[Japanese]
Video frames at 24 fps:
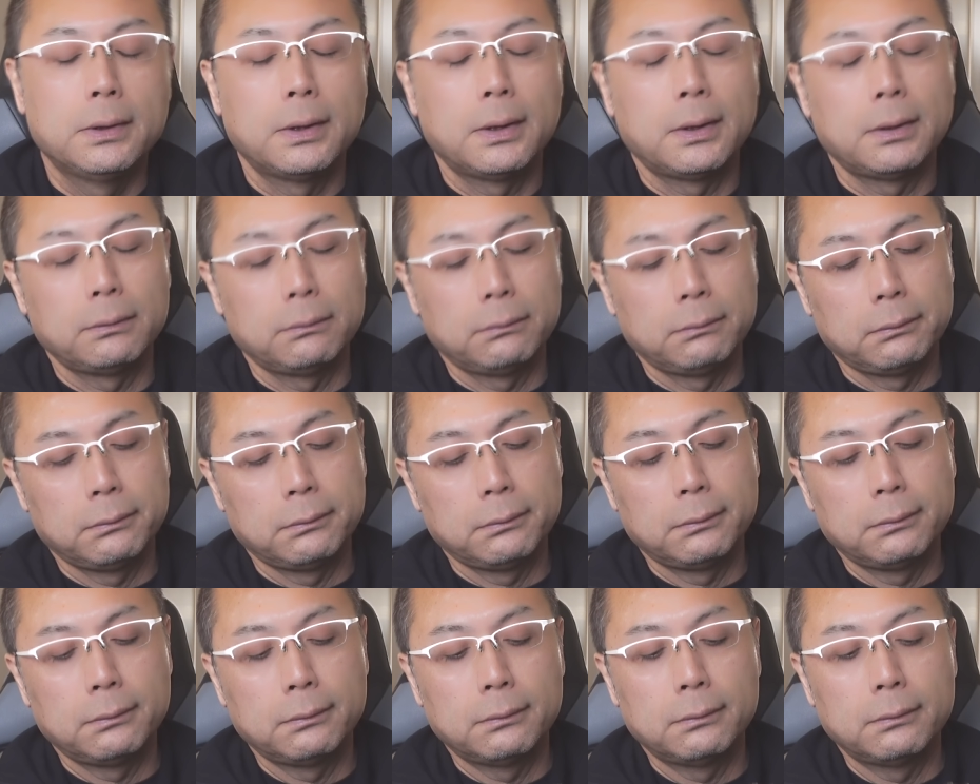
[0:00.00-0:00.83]
あ
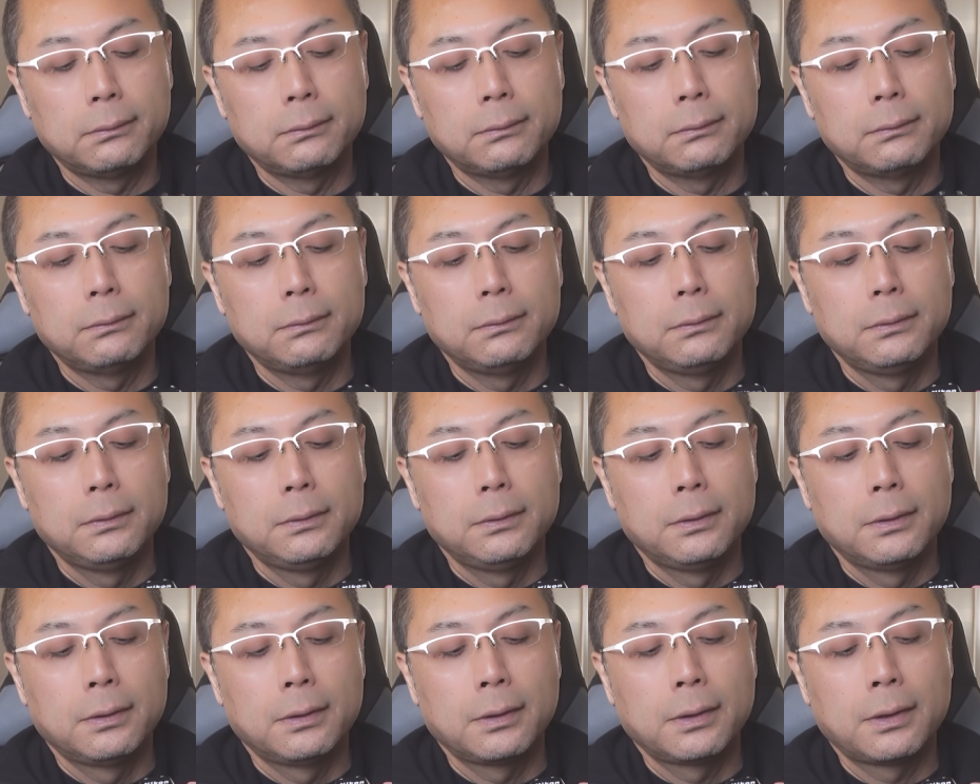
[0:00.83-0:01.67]
の
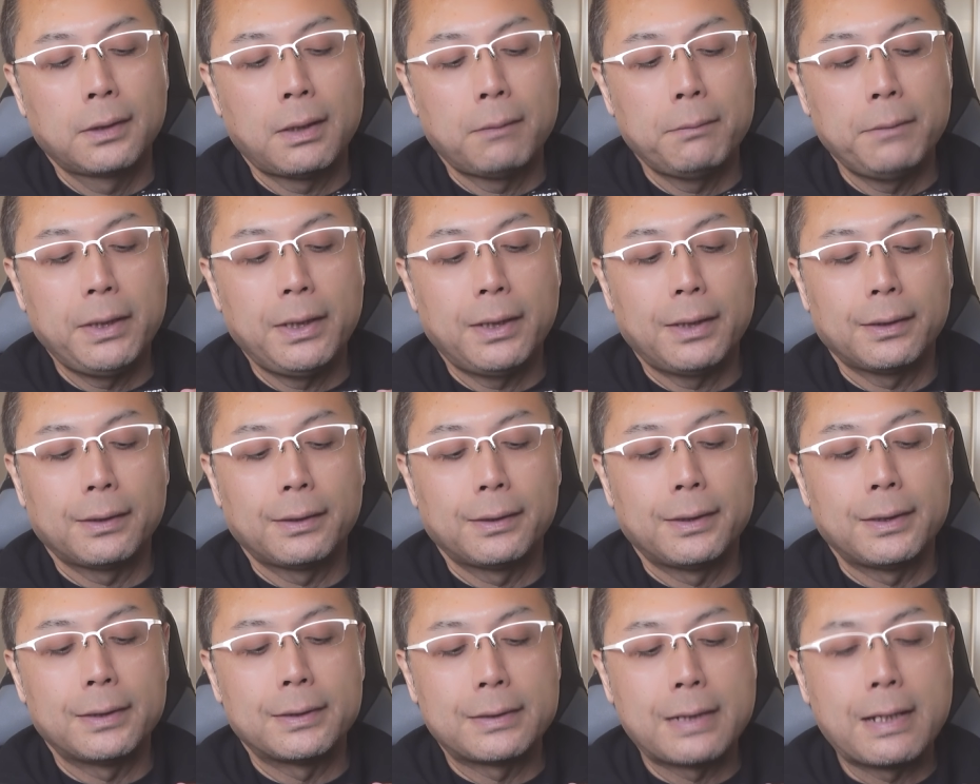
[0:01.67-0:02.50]
カメラっ
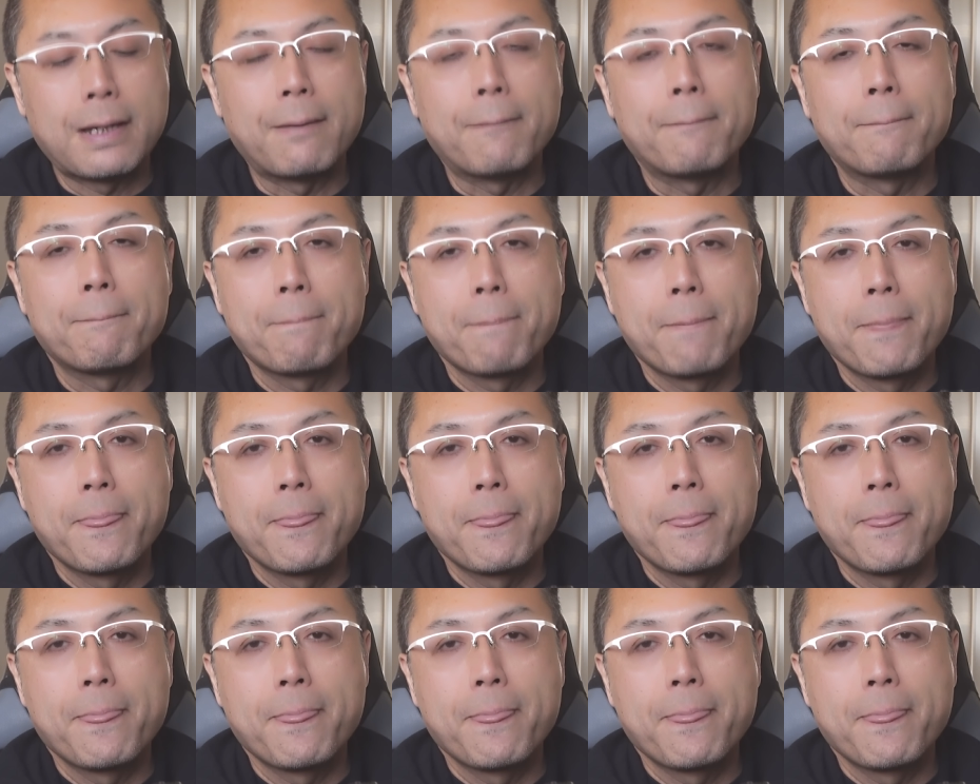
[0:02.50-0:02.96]
てさ